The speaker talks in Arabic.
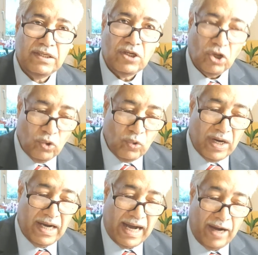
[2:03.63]
هو
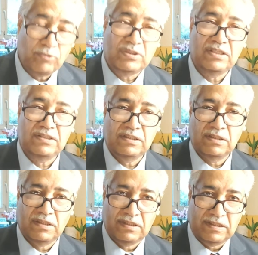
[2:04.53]
عوده
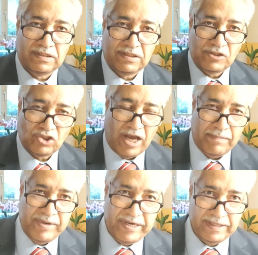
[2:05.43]
اراده
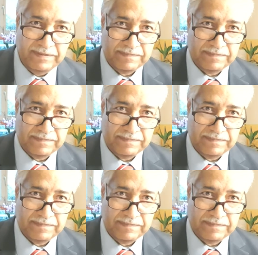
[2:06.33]
شعبنا